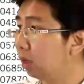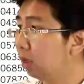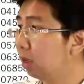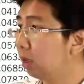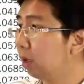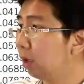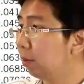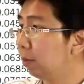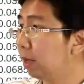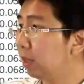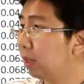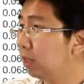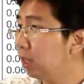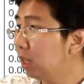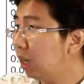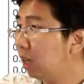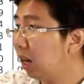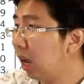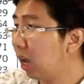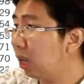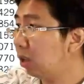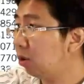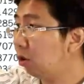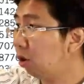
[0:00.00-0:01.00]
เพเชอร์เท่า
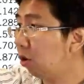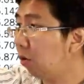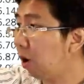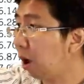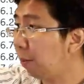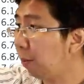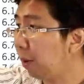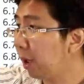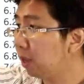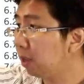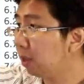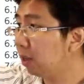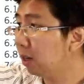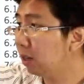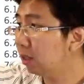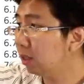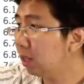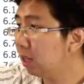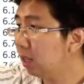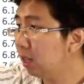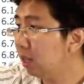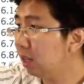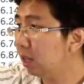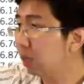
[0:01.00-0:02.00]
ไหร่ อยู่ระหว่างเพเชอร์
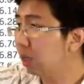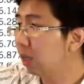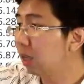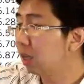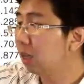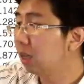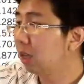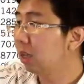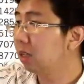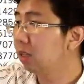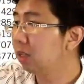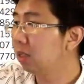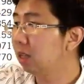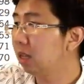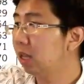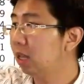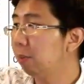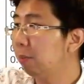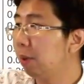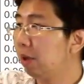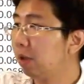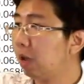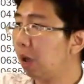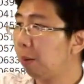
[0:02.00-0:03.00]
ที่ 4
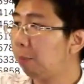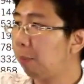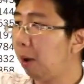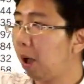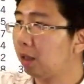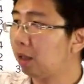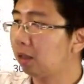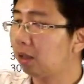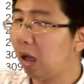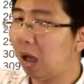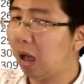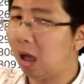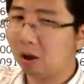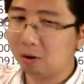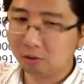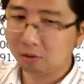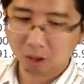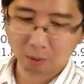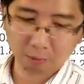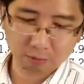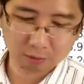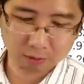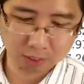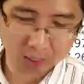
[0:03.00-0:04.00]
เมกะปาสคาล
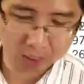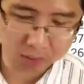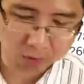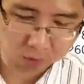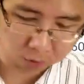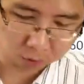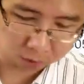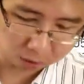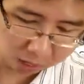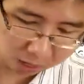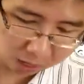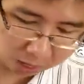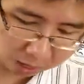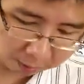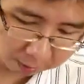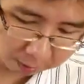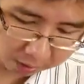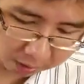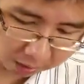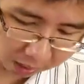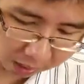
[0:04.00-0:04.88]
กับ 4.5 เมกะ